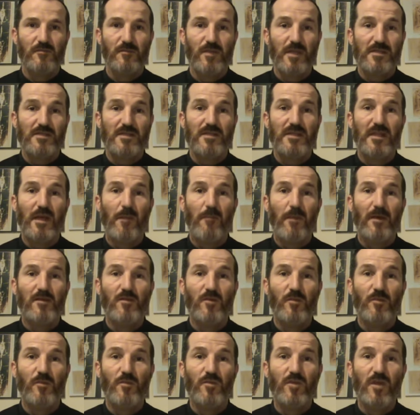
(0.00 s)
Parce qu'il n'y a pas
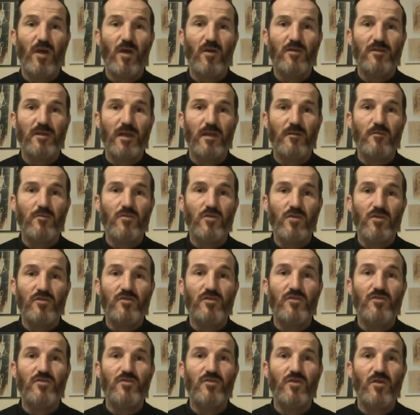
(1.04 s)
de plus grand amour que
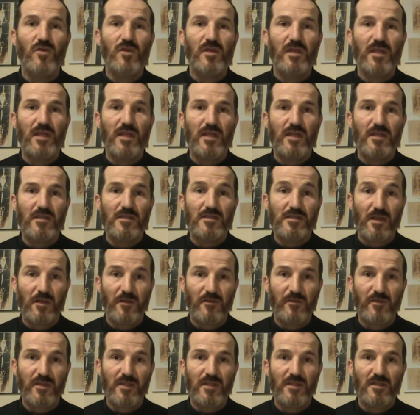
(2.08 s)
de donner sa
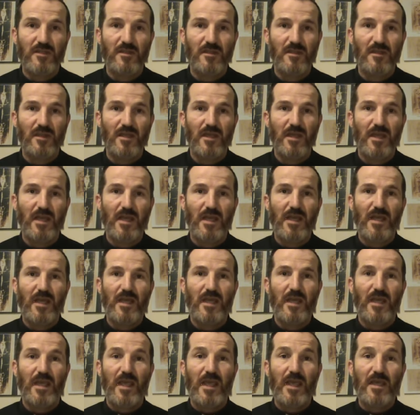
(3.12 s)
vie.
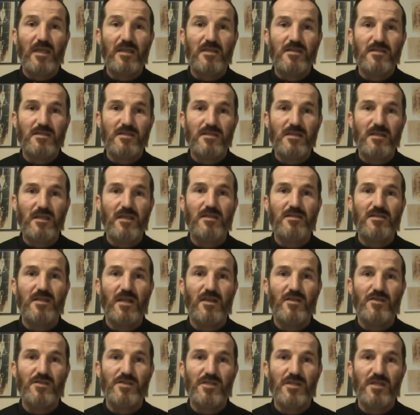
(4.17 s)
Et ici, il
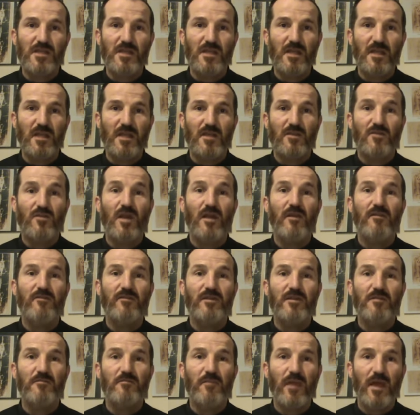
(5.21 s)
s'agit de la
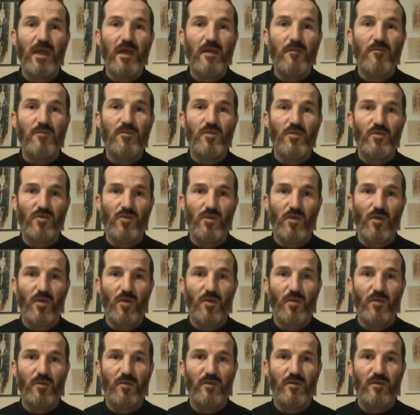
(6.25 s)
vie même de Dieu.